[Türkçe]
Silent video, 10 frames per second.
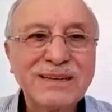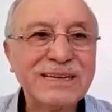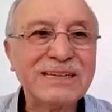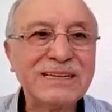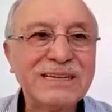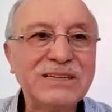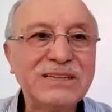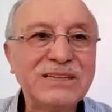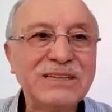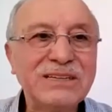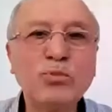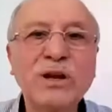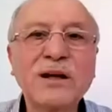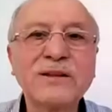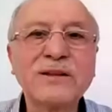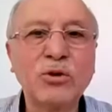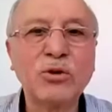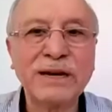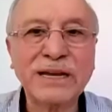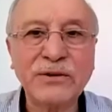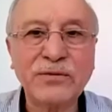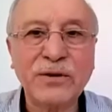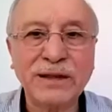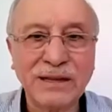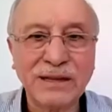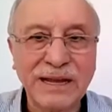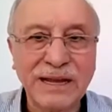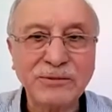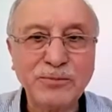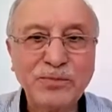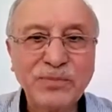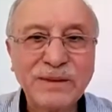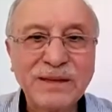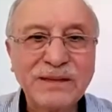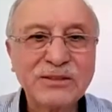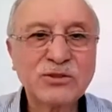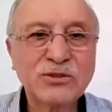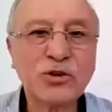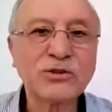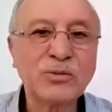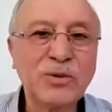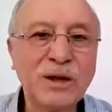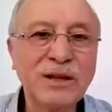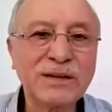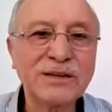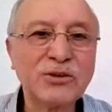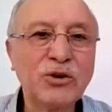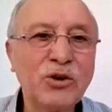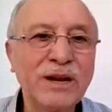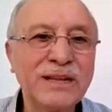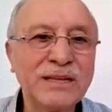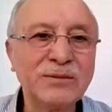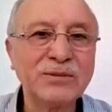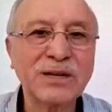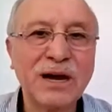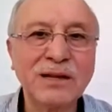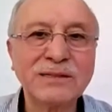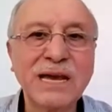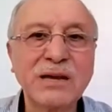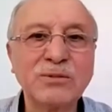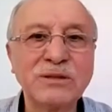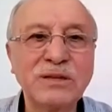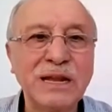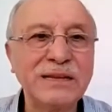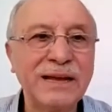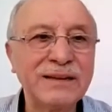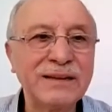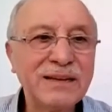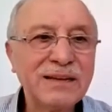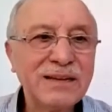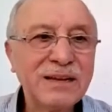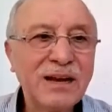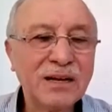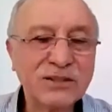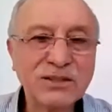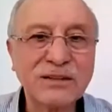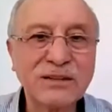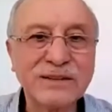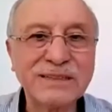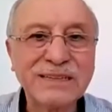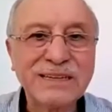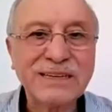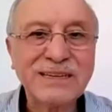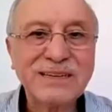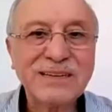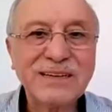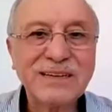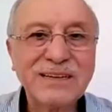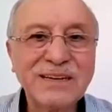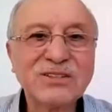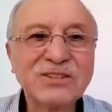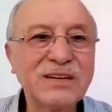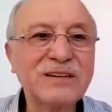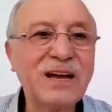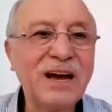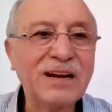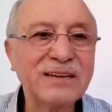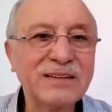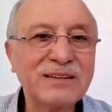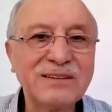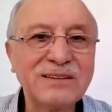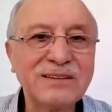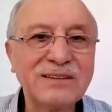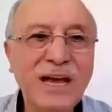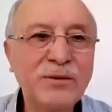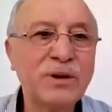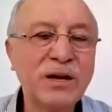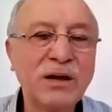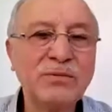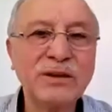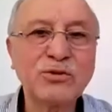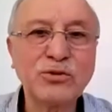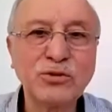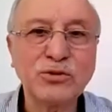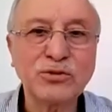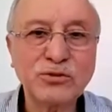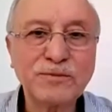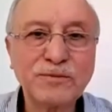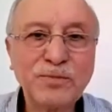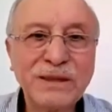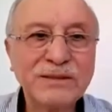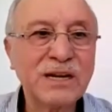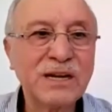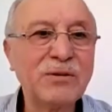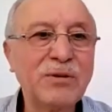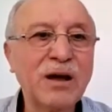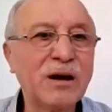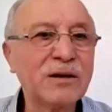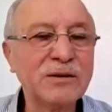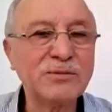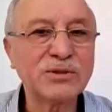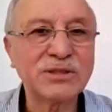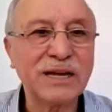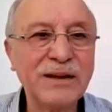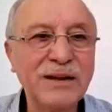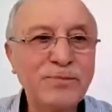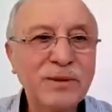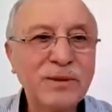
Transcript: insanında bunaklık olarak ifade edilen son zamanlarda da öğrendiğimiz Alzheimer denilen hastalığın insanı ne hale getirdiğini hep beraber görüyoruz. Cenab-ı Hak aklımızı da,